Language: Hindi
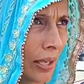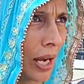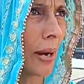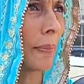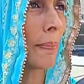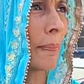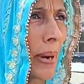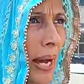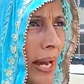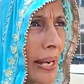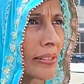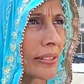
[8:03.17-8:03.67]

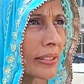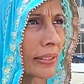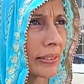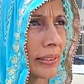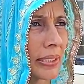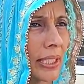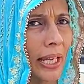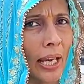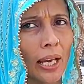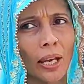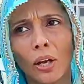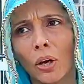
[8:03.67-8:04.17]
हम मान
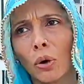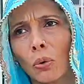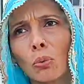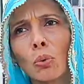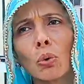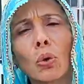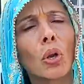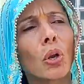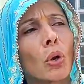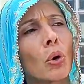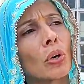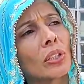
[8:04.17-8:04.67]
सकते हैं
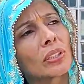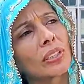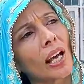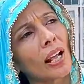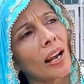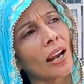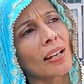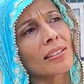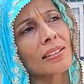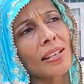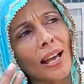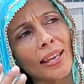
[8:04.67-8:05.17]
वो लोग
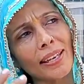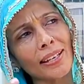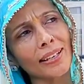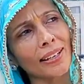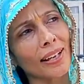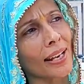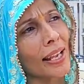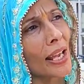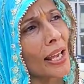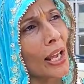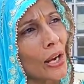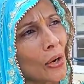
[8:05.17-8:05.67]
धराशाई
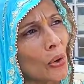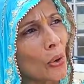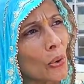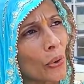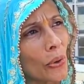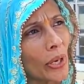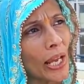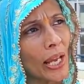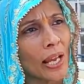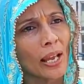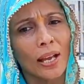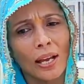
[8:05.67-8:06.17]
करे हैं
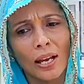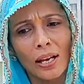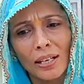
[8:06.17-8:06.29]
लोगों ने